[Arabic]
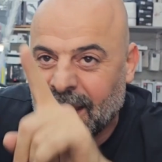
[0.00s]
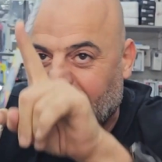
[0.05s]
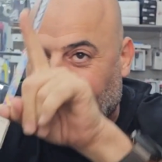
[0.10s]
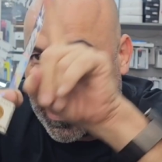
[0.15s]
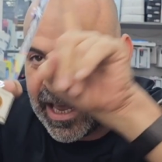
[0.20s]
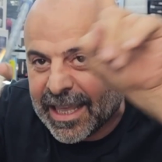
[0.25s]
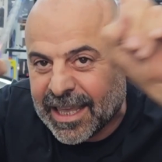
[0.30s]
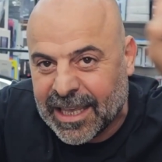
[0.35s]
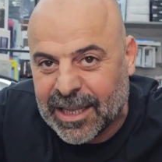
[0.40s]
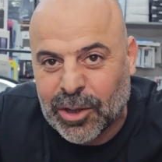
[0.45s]

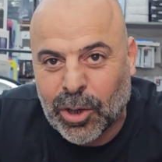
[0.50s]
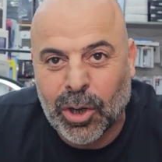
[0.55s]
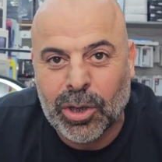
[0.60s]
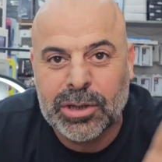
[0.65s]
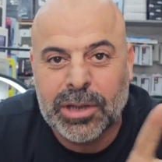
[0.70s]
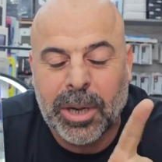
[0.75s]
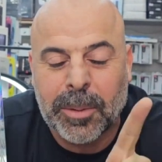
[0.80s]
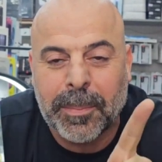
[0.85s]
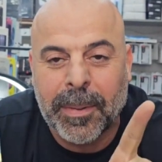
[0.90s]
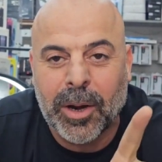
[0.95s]
أكيد
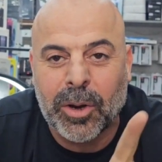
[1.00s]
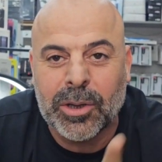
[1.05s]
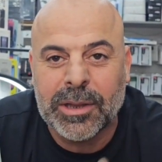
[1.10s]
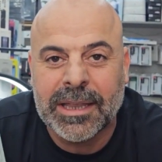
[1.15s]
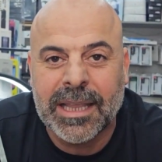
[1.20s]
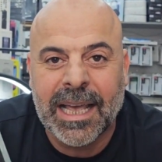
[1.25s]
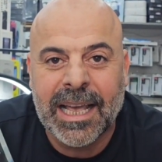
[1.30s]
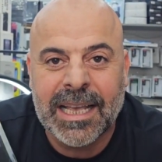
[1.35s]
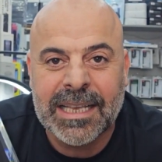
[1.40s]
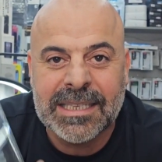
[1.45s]
أونتر
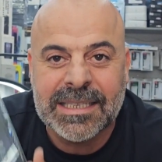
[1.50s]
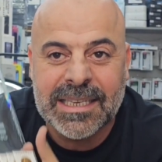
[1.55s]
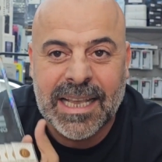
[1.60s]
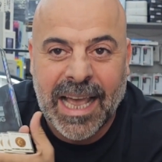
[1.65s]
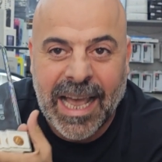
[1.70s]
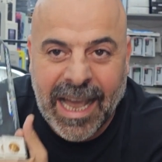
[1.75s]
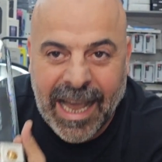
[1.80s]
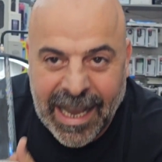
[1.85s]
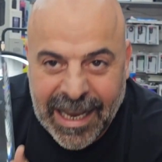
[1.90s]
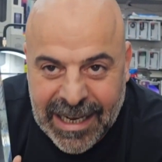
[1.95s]
بارونتاز
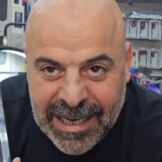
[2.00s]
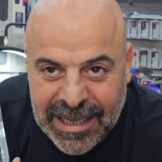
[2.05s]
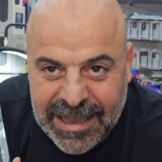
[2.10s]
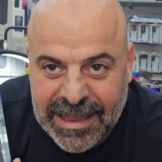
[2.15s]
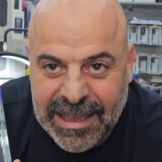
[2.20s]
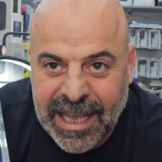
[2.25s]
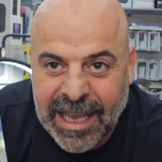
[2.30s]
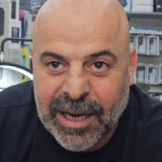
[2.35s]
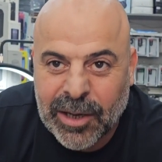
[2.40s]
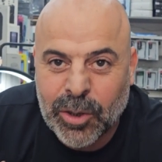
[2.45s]
عائلة
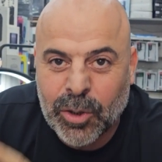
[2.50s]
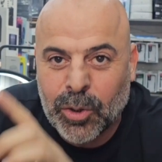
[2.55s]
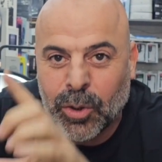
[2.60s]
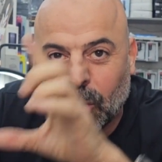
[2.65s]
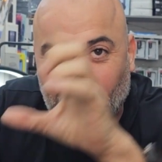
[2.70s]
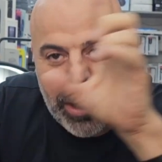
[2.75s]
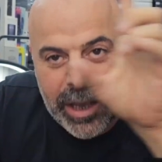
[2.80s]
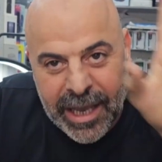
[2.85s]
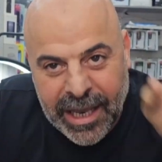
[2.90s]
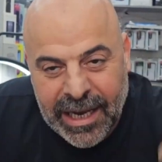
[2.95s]

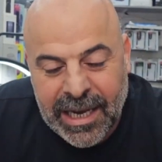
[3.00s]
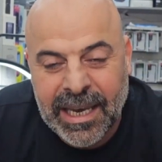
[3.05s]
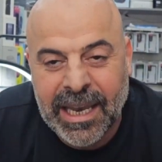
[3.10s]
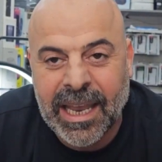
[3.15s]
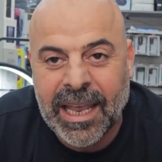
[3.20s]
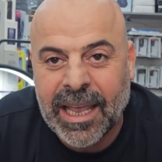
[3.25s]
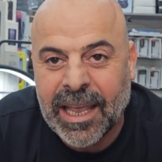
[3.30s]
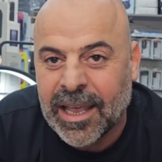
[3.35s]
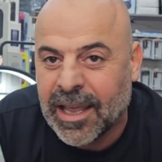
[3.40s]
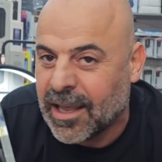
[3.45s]
تكنو
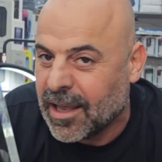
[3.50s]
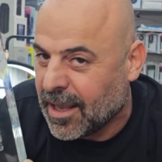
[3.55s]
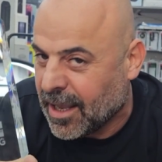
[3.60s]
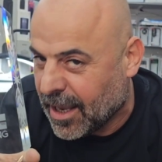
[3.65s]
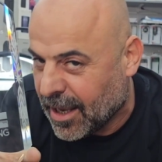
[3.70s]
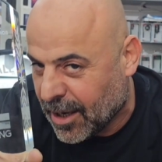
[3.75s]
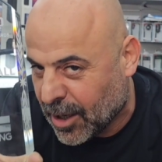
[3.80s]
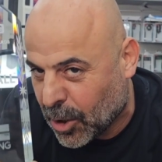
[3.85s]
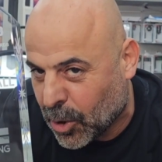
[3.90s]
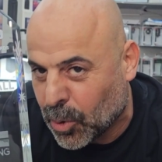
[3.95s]
هن
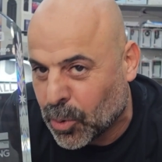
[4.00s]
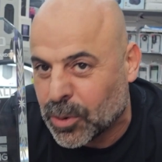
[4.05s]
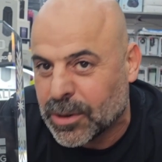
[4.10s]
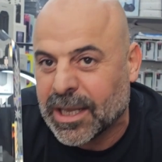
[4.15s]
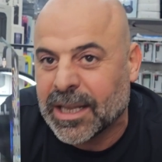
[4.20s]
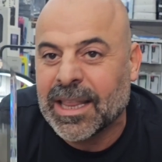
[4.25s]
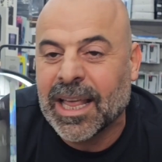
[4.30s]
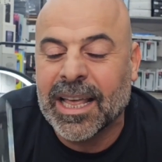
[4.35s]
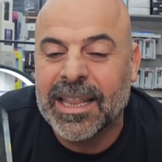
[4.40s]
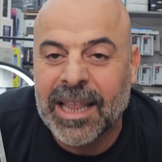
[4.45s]

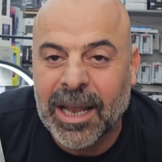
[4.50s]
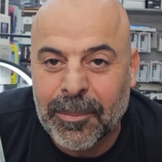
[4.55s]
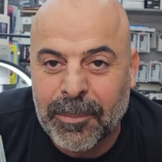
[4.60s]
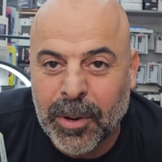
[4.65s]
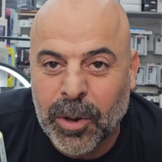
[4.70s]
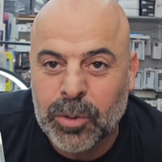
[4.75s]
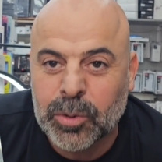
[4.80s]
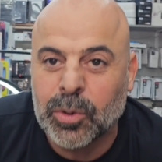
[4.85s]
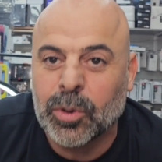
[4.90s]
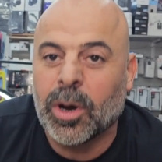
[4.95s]
انكلودد هذا
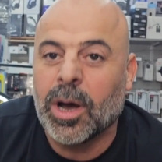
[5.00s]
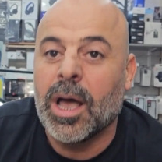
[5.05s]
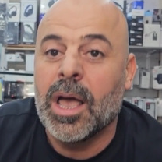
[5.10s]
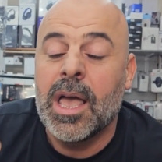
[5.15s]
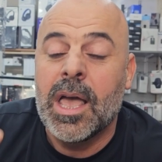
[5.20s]
الموضوع